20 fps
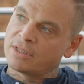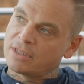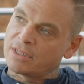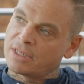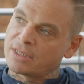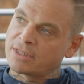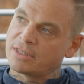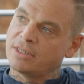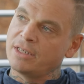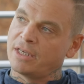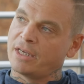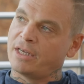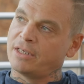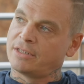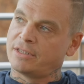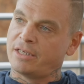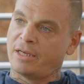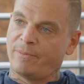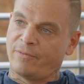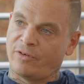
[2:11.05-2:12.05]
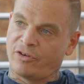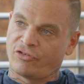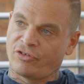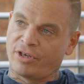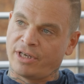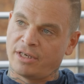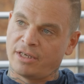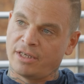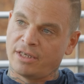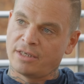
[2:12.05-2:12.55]
das nicht als
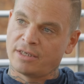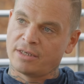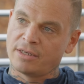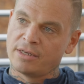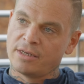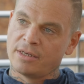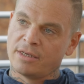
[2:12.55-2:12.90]
selbstverständlich